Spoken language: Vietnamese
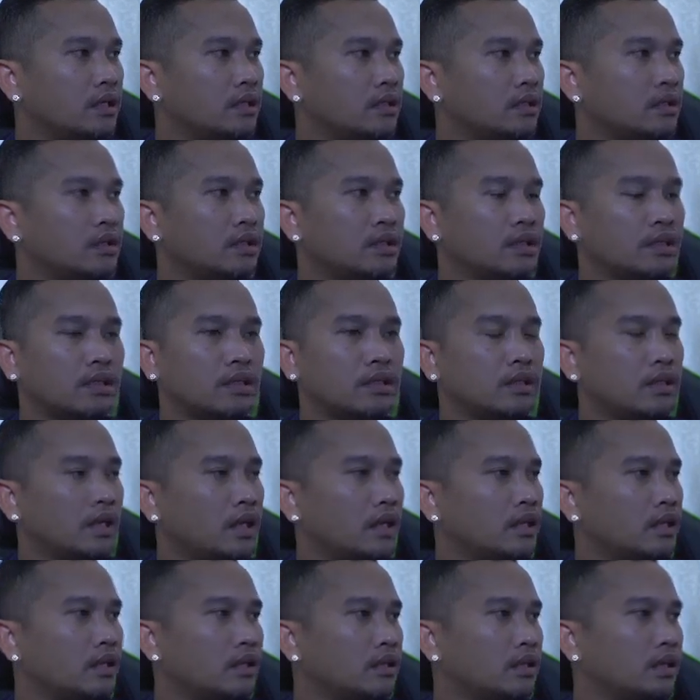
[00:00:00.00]
dưỡng ọt từ cá
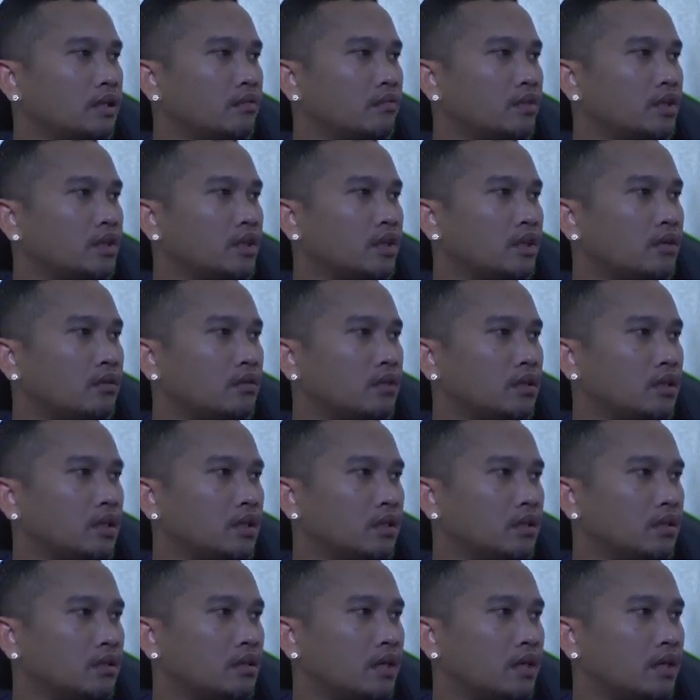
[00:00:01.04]
để thích với chào từ